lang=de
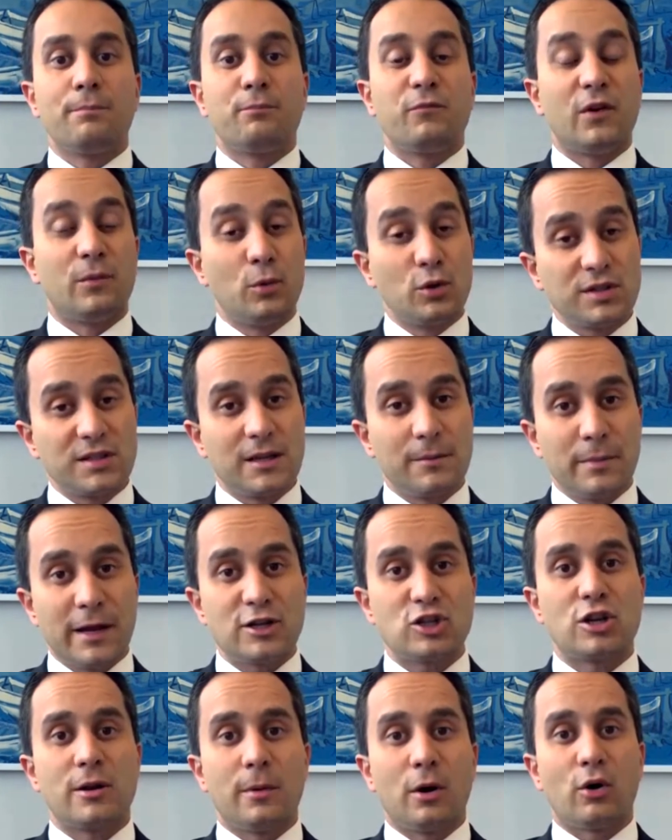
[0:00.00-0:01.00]
Wir müssen den
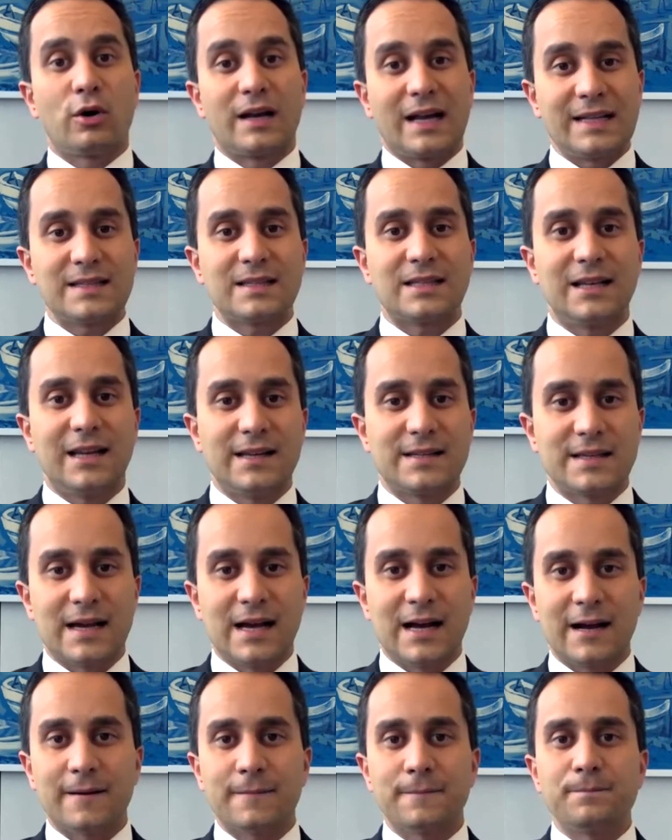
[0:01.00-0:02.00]
Menschen aber auch ganz klar
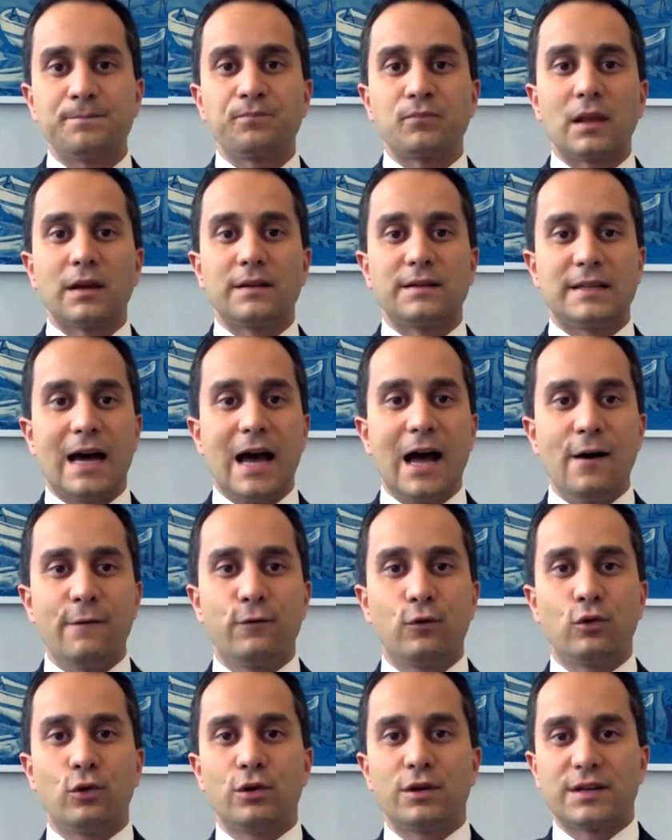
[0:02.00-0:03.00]
sagen,
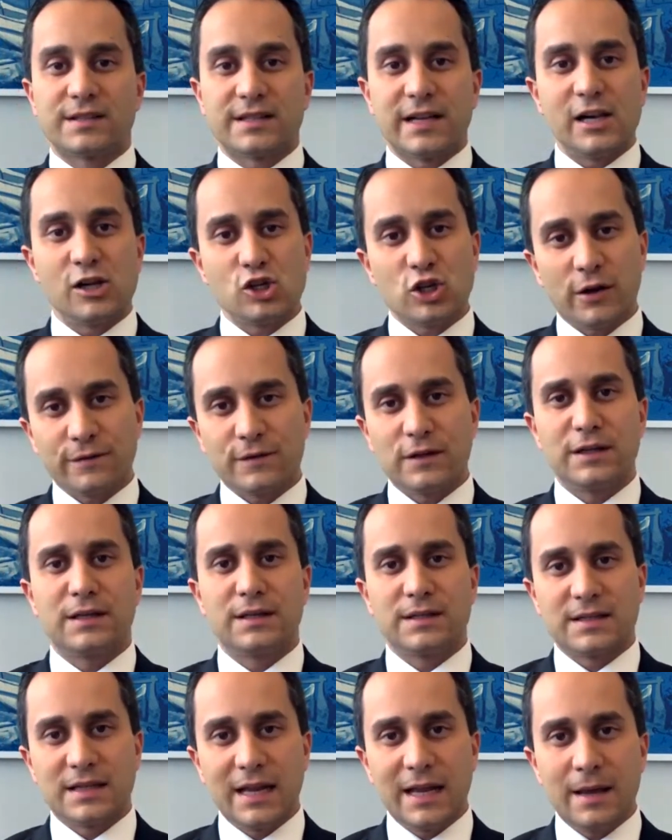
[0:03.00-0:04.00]
da wo
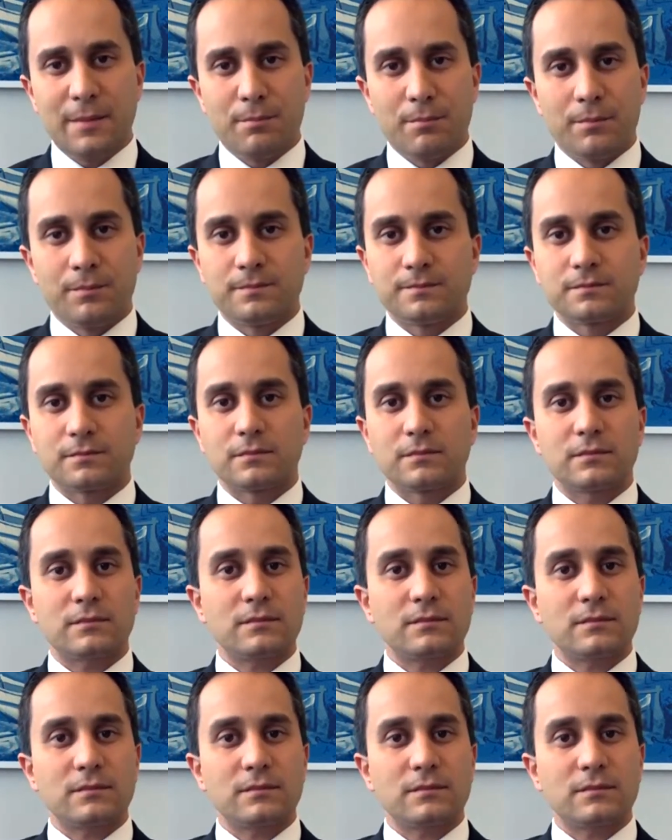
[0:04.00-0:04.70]
gesellschaftliches Leben